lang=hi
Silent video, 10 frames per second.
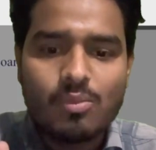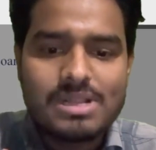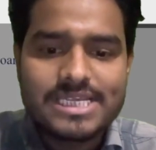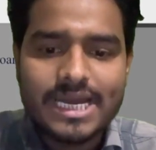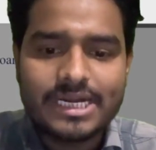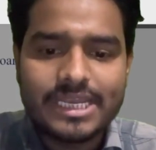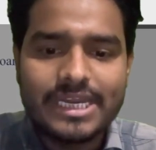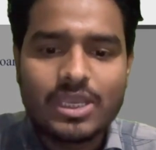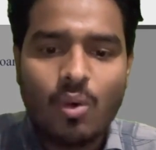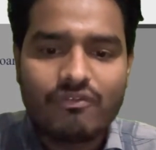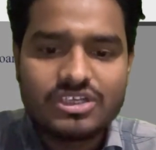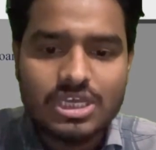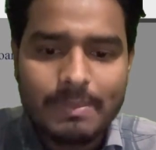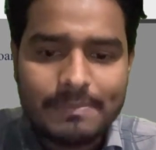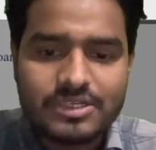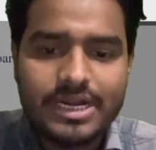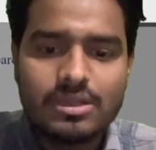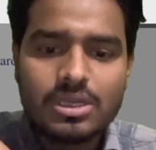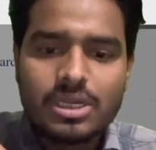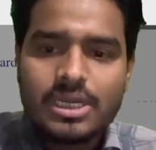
को मिल जाएगा ठीक है इनकी ऑफिशियल वेबसाइट